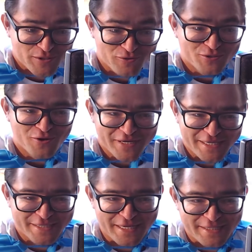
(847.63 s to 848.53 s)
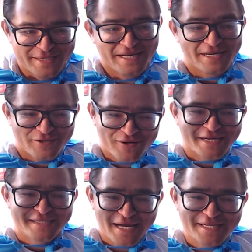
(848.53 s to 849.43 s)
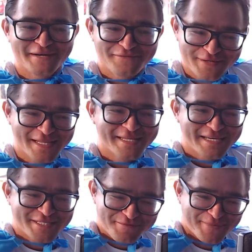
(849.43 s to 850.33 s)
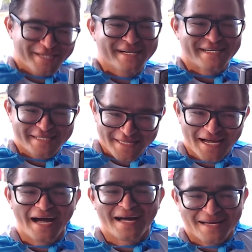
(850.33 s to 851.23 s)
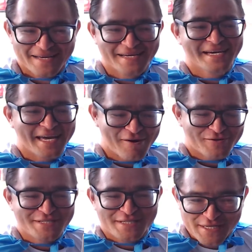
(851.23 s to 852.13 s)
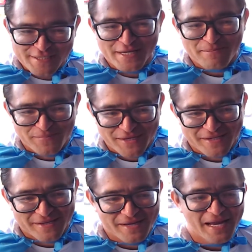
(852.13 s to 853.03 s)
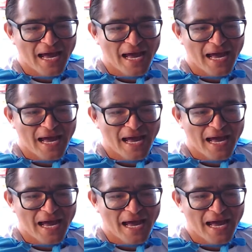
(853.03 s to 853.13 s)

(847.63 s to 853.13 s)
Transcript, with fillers: Então só quem tem, só quem tá na fila da espera, quem tá é o que sente na pele.